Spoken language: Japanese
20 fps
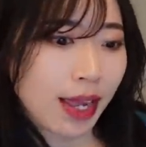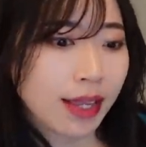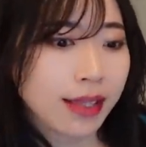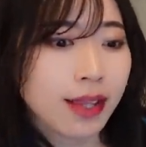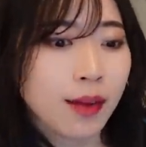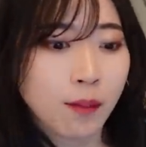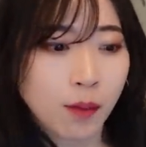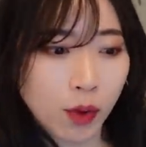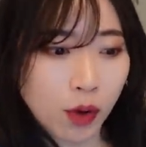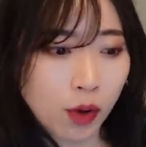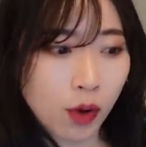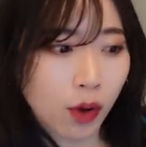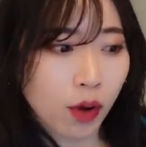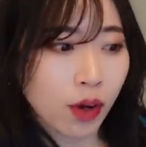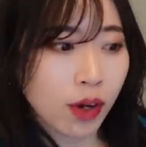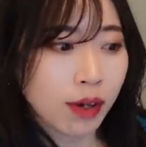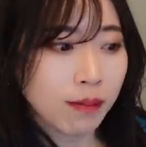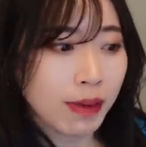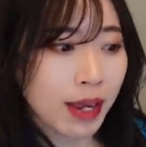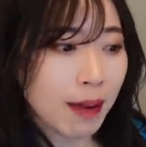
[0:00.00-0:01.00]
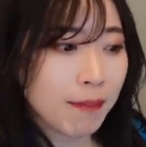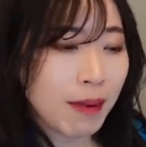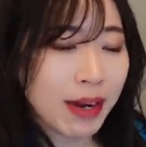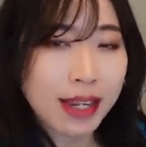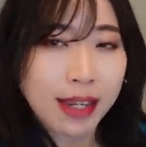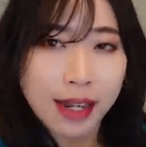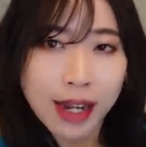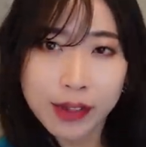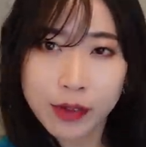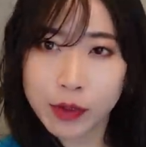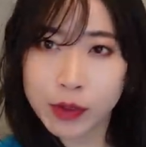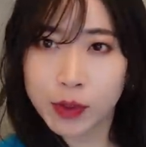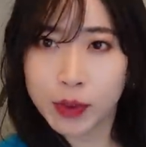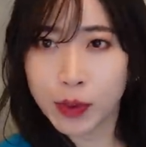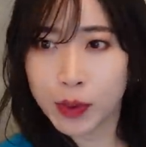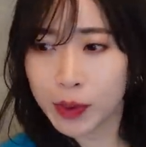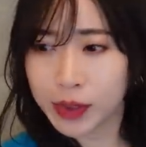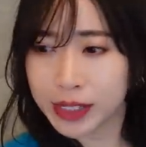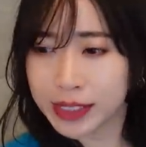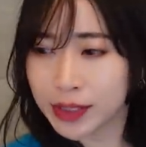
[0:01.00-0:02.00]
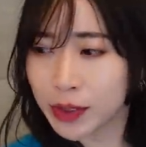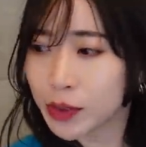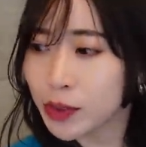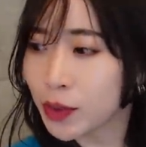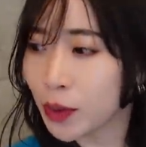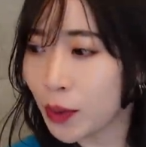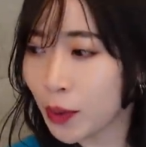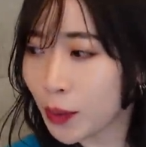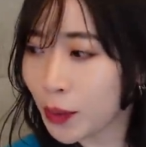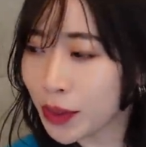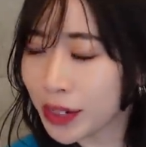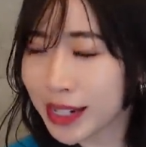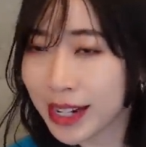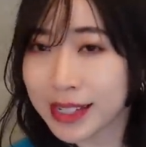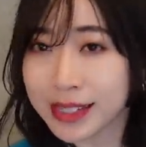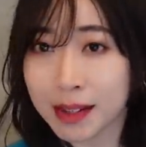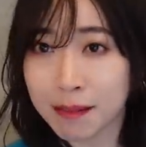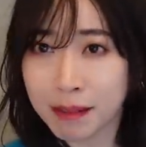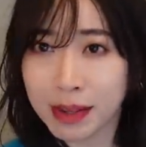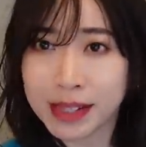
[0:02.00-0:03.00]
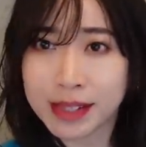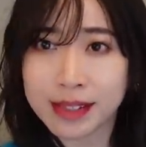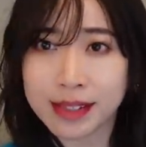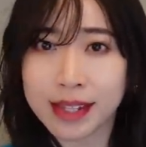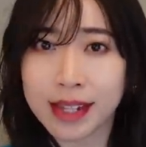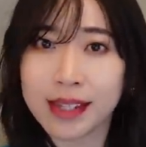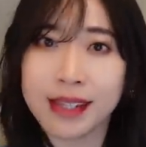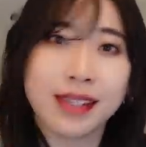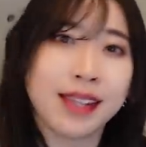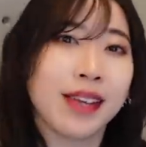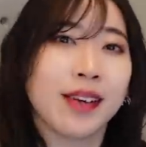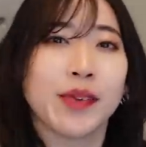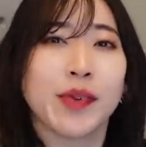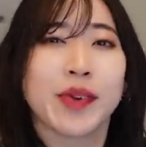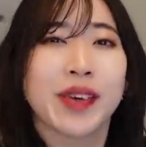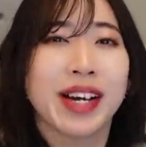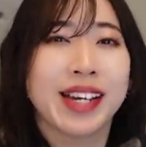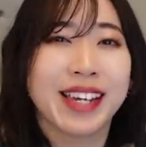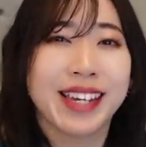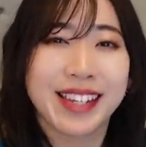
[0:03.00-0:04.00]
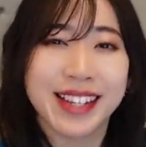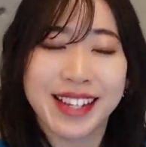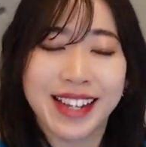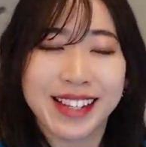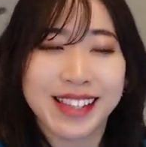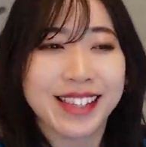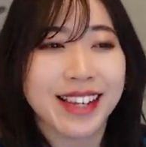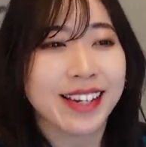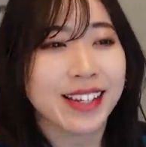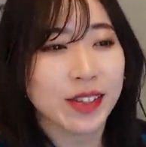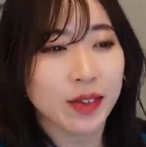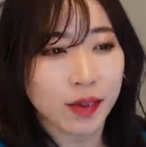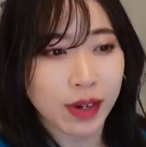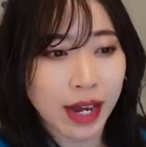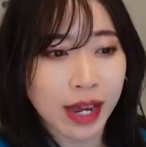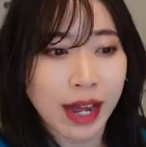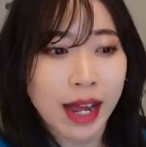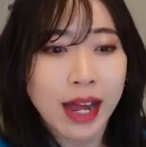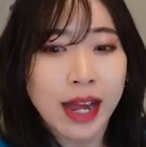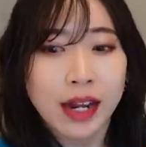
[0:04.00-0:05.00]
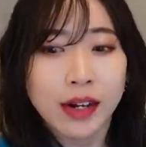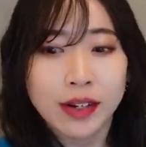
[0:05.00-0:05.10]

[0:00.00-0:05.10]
でもやっぱり角の方にちょっとほこりが溜まってきてるのが気になったりとか